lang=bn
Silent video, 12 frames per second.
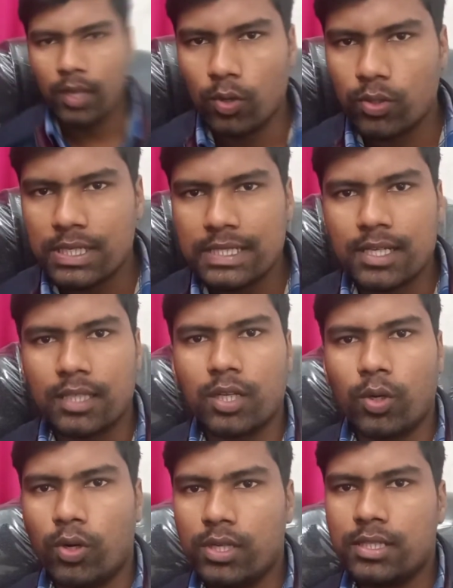এই রোগটি
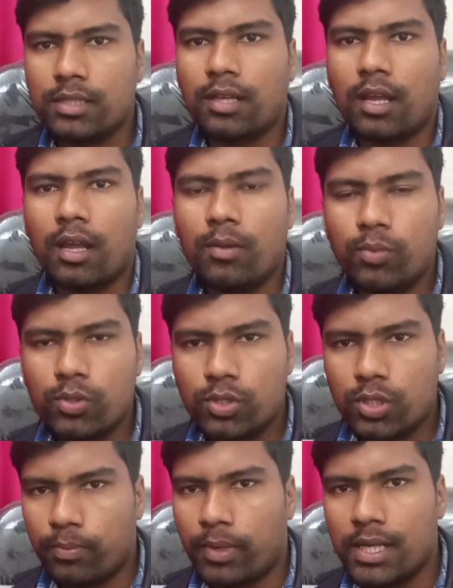যাদের হয়েছে তারাই
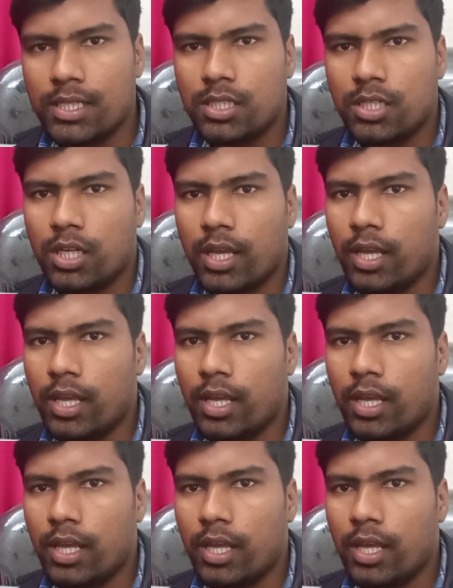বুঝতে পারে যে